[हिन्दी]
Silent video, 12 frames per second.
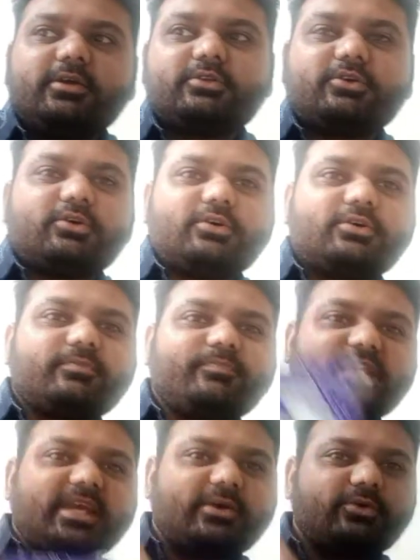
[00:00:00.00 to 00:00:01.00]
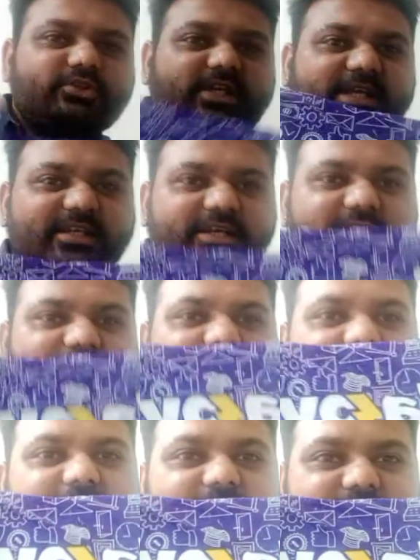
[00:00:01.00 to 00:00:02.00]
तो ये कुछ ऐसा दिख
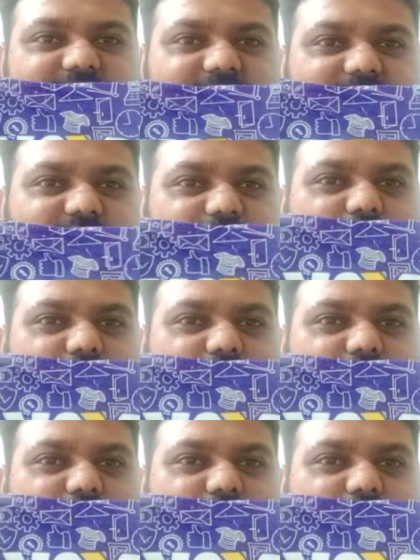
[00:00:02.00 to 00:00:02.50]
रहा है इसका जो